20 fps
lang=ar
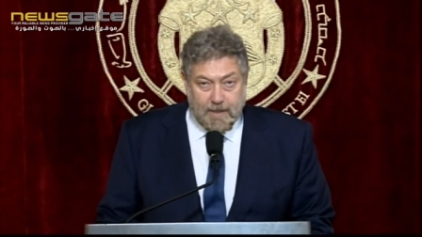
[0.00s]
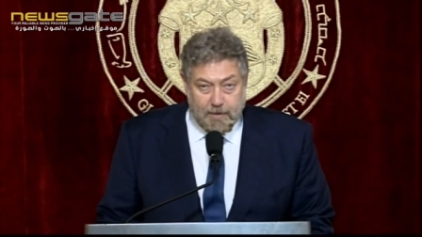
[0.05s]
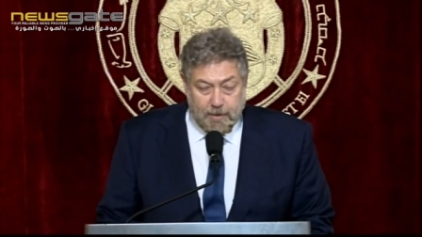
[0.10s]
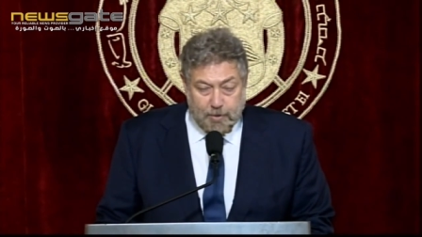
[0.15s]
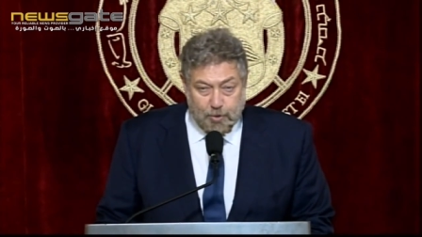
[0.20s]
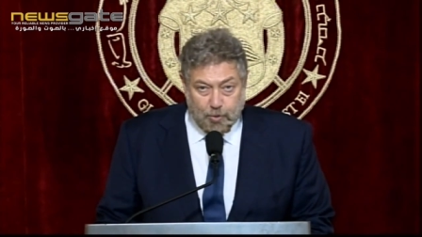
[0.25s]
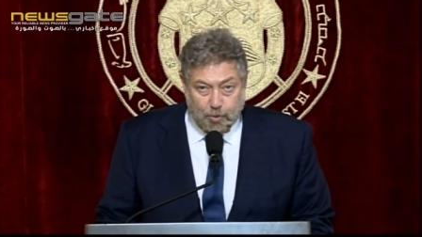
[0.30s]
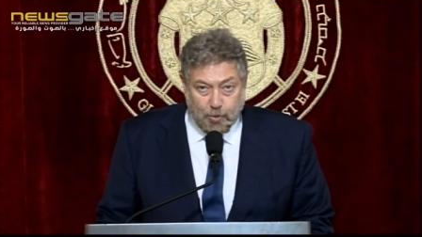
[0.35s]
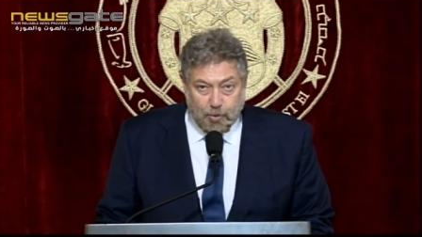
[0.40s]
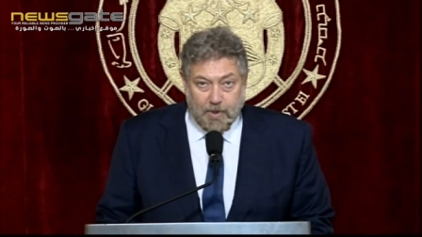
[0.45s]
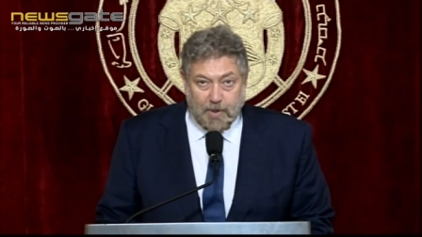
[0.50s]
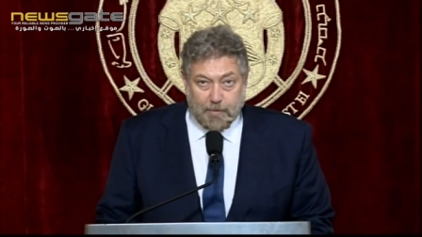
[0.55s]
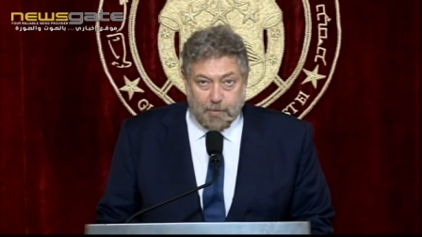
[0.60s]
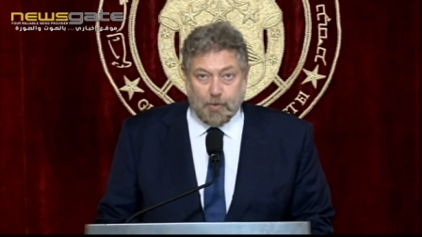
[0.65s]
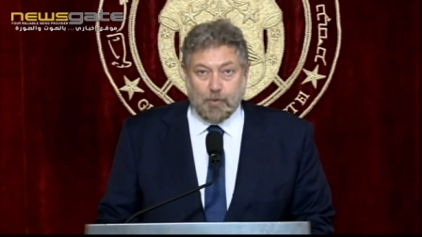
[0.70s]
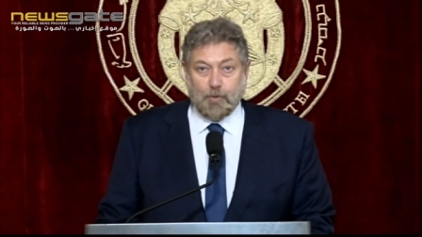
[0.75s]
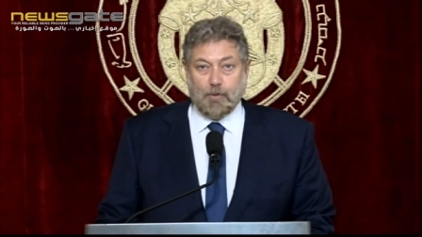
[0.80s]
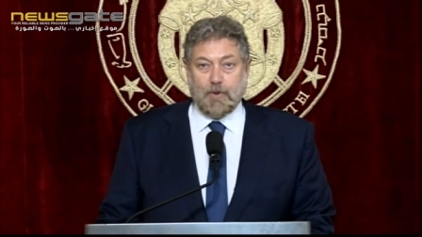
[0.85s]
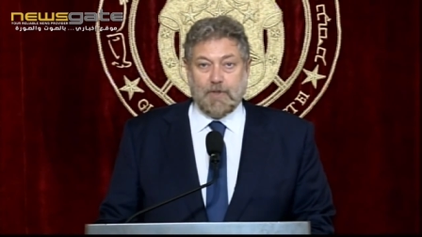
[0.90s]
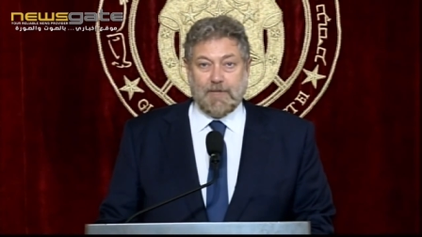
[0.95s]
دستورنا
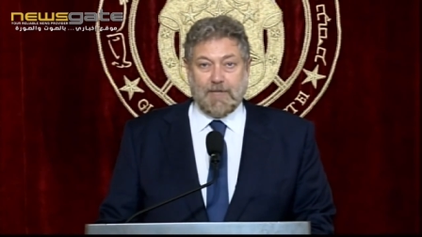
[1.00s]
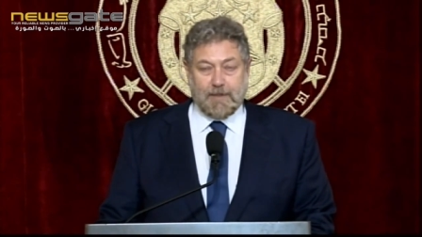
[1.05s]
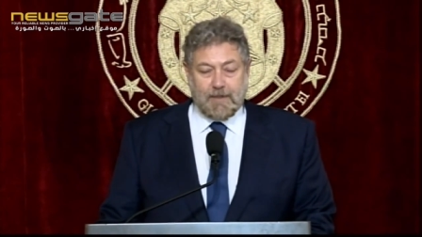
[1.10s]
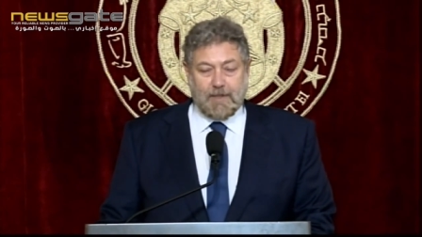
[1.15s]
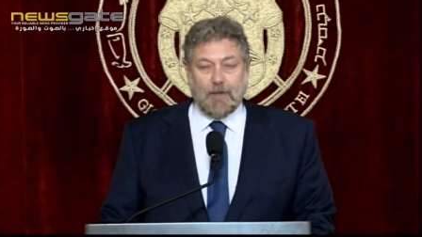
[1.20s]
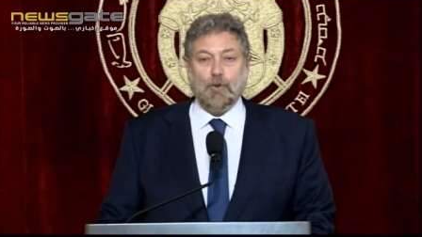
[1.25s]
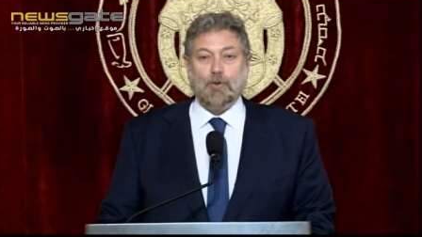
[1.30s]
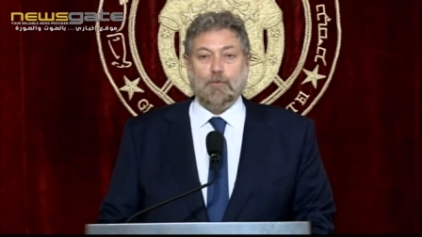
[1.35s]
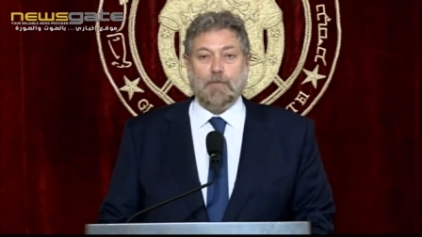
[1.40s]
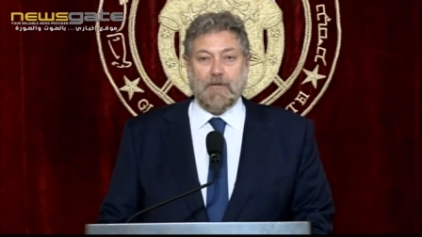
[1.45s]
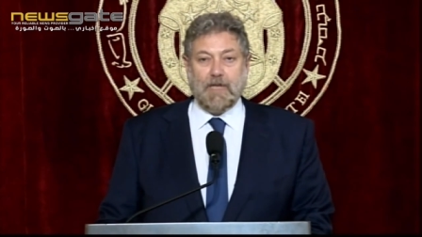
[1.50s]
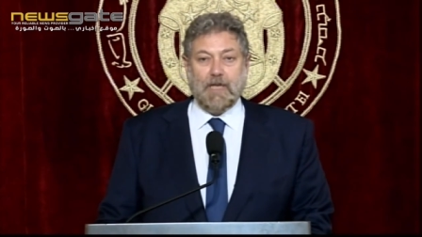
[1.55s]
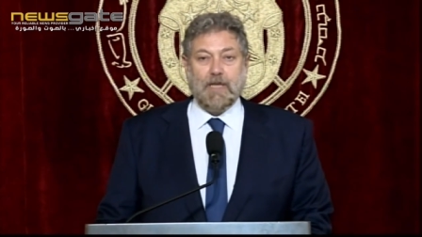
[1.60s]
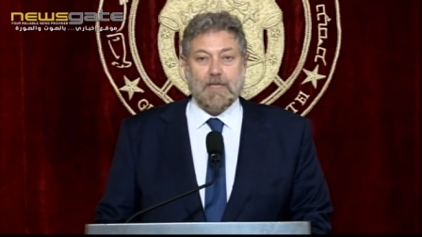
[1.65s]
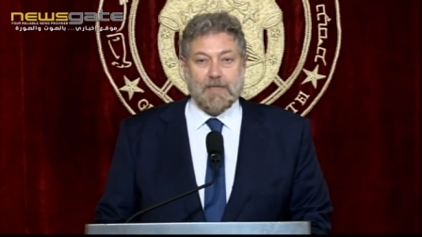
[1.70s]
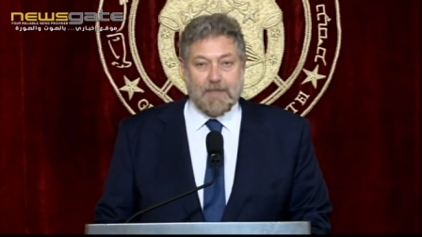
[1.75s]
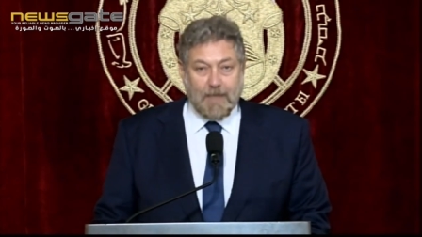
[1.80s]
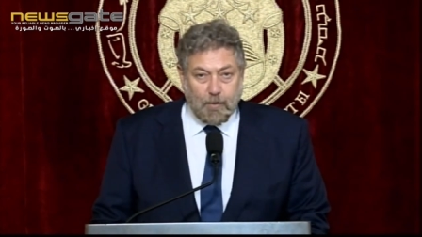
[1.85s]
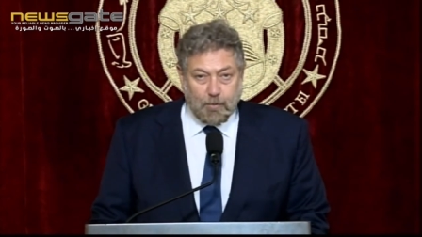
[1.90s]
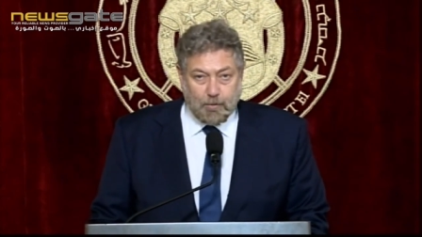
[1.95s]
بقول 86
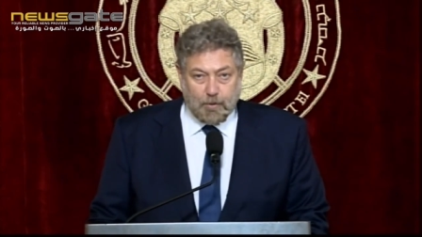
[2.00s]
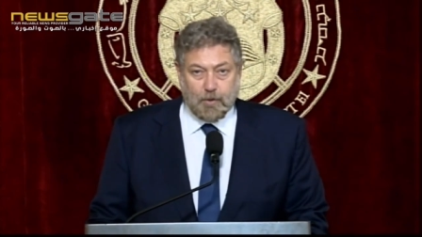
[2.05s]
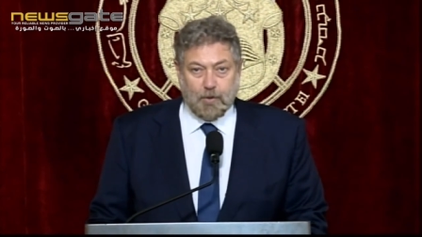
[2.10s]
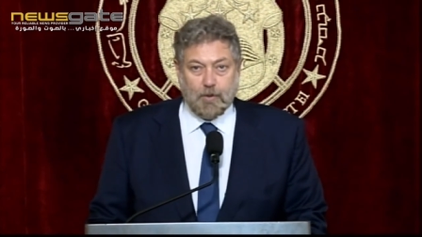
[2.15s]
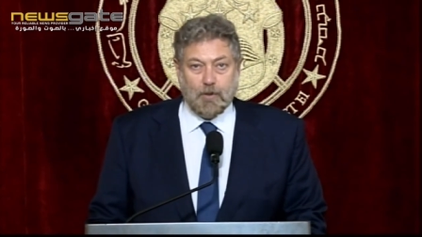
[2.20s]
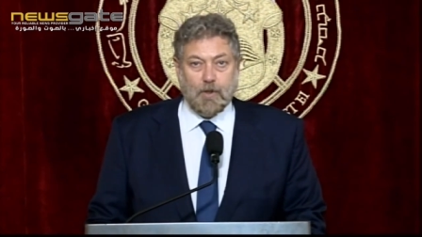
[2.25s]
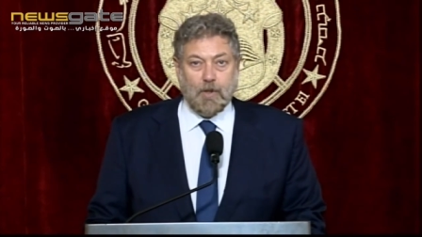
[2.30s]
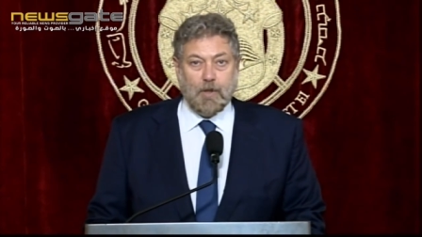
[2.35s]
صوت